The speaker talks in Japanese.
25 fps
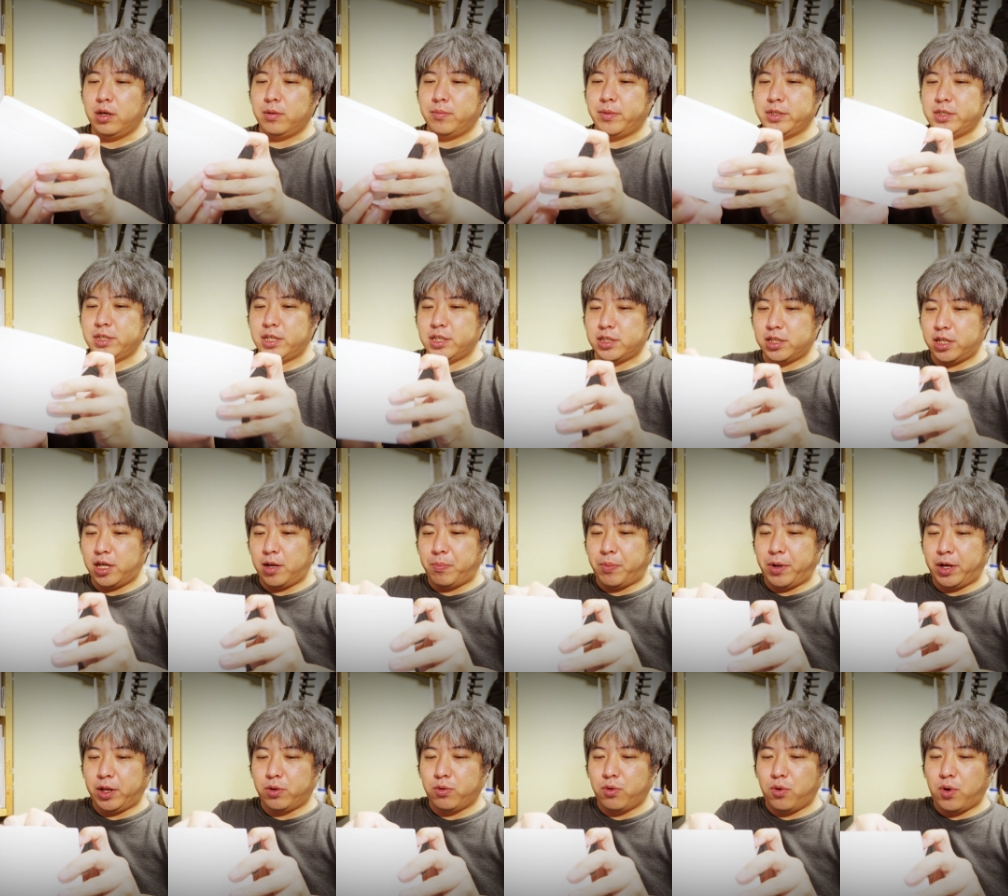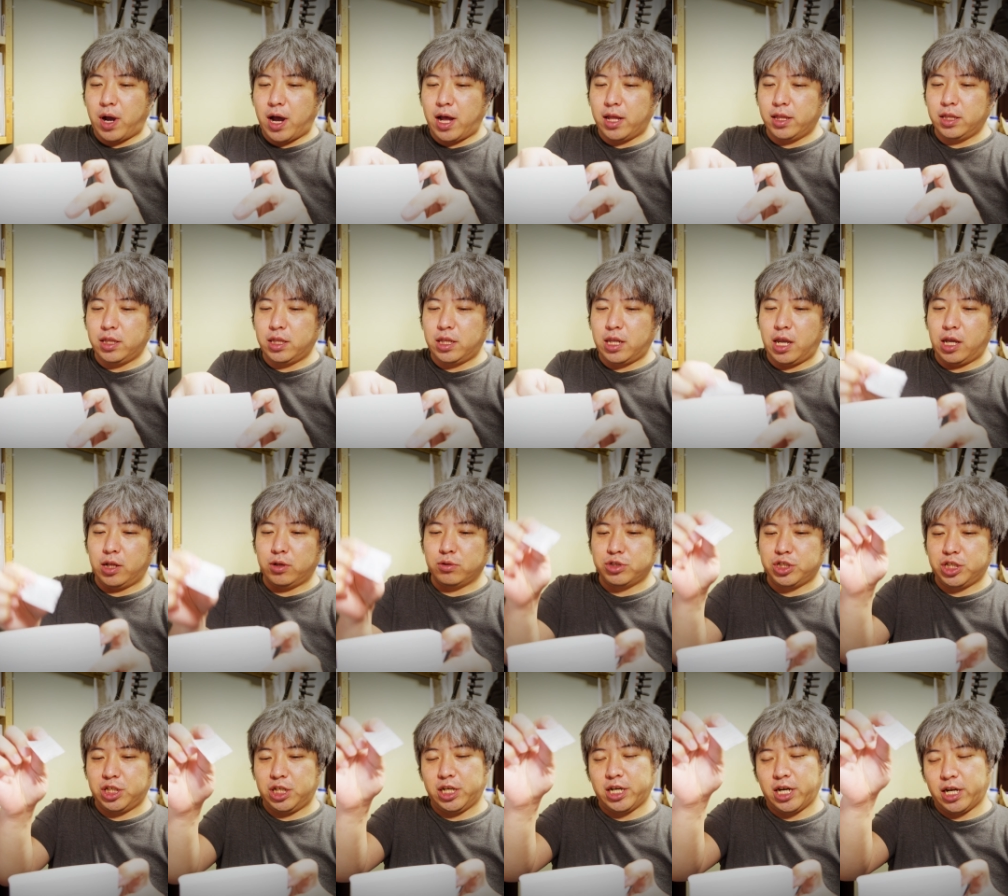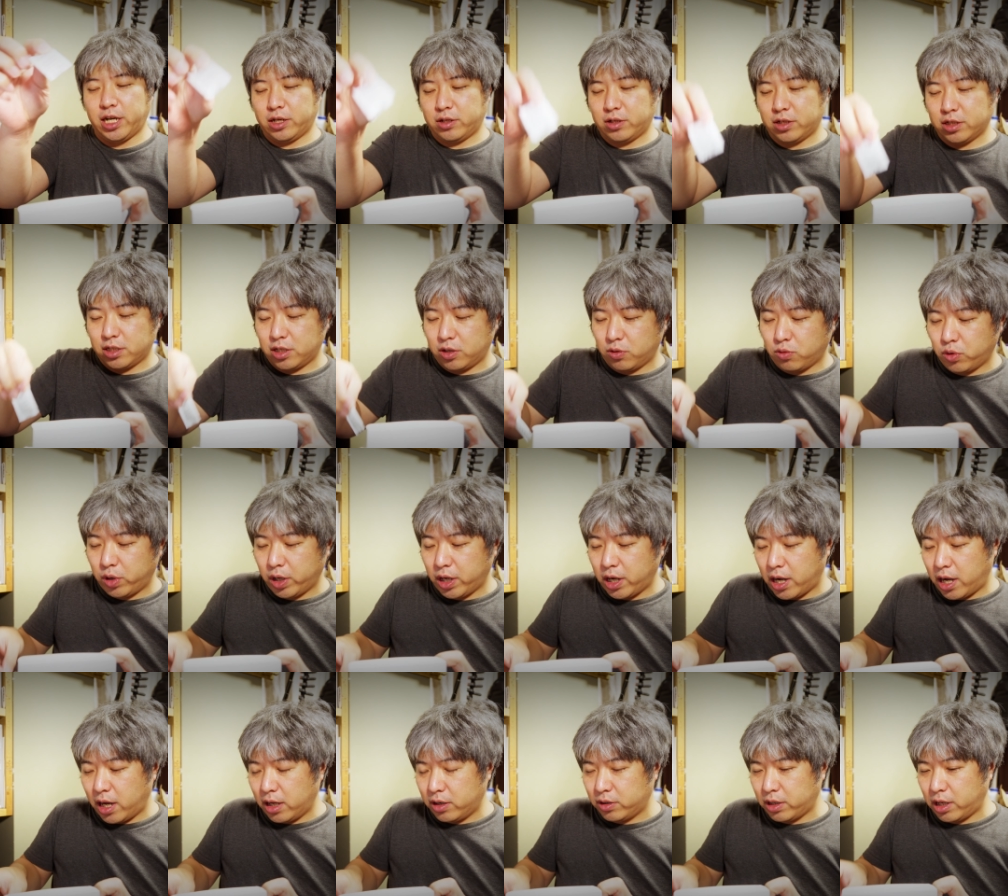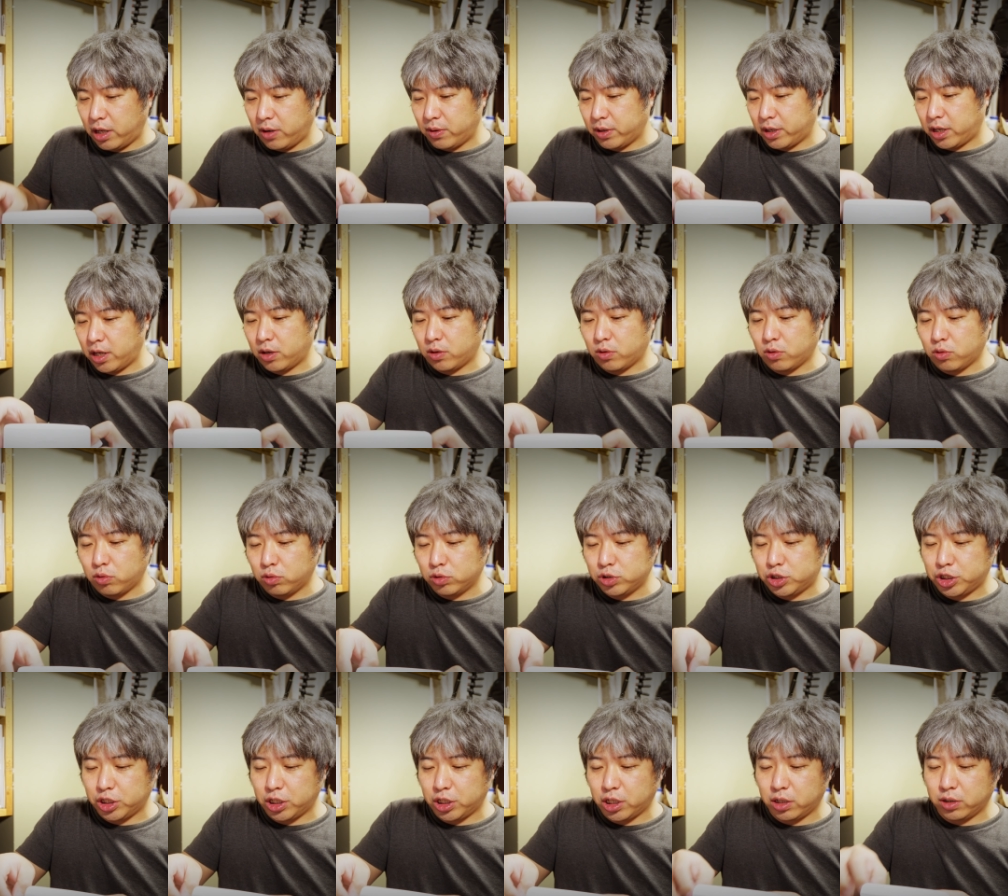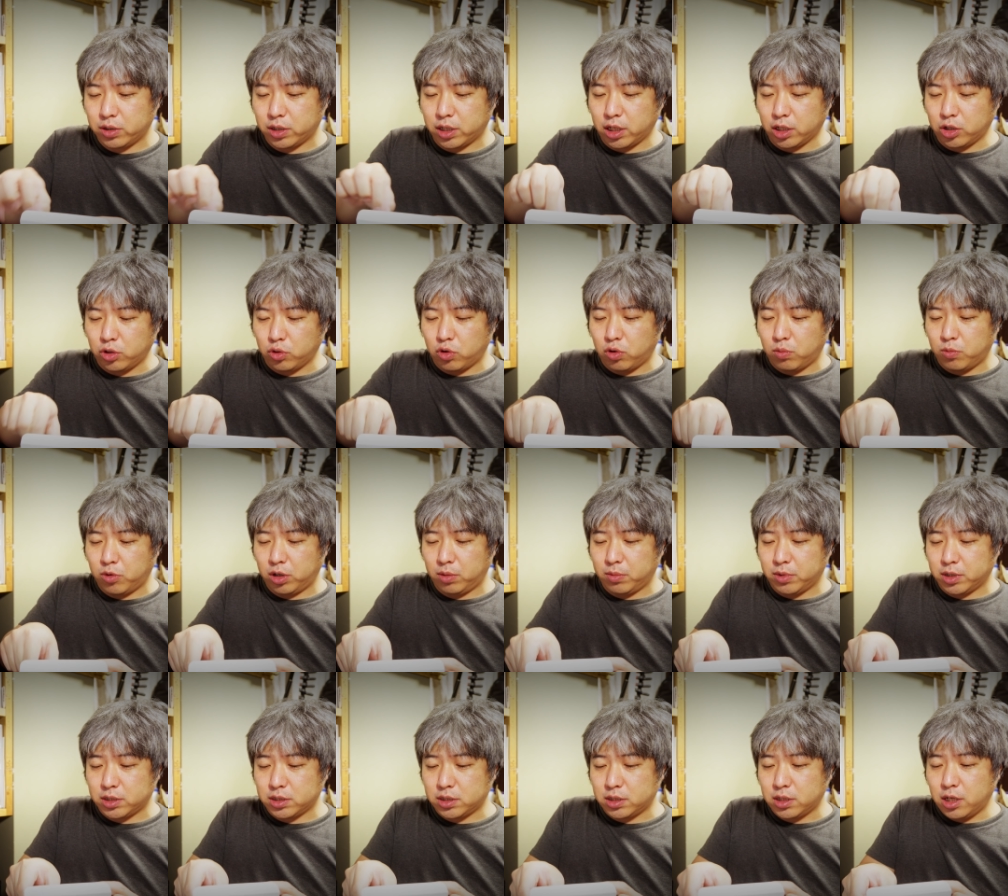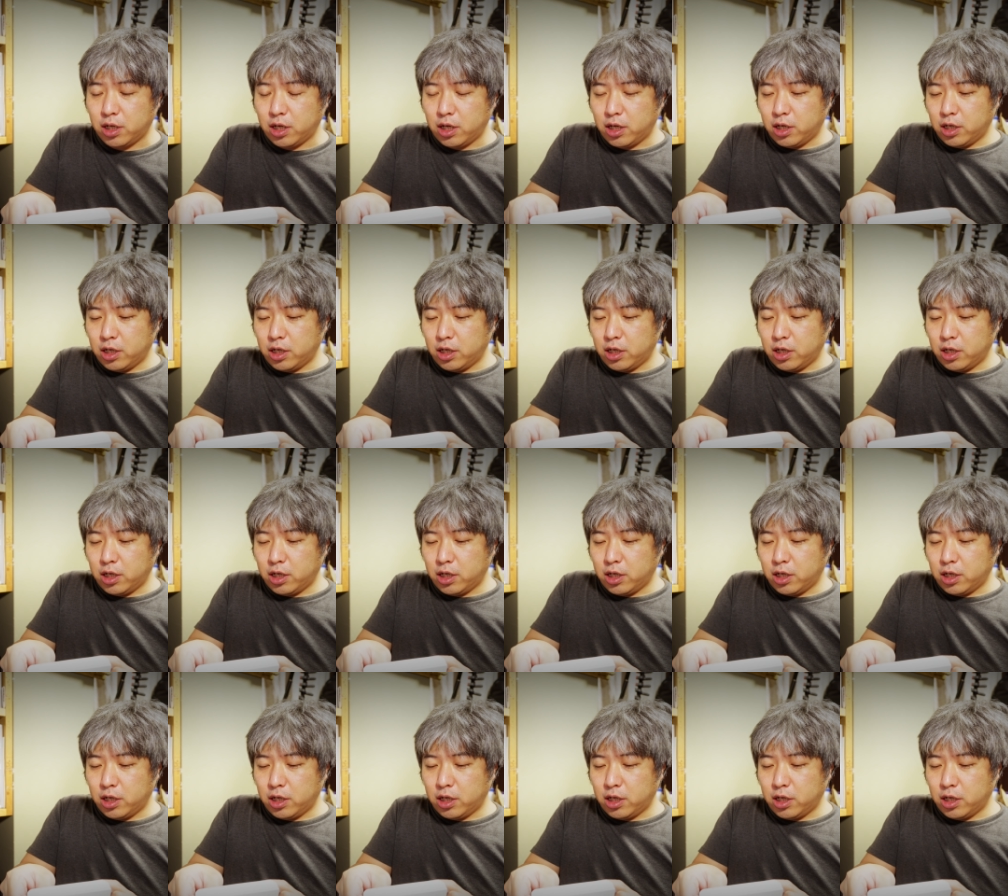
まずですね、やっぱりこう安定の尻かげるですね、これがあるないは結構違うかと思います。